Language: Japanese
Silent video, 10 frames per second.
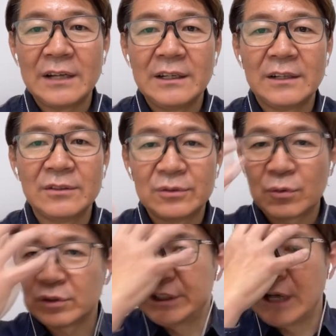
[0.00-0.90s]
かっていうと
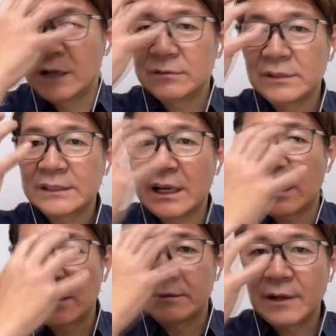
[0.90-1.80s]
こう視覚型
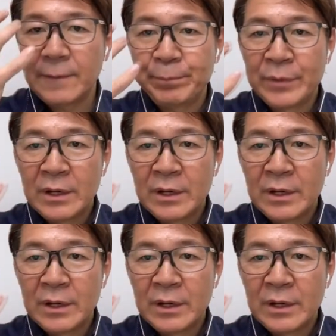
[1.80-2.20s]
なので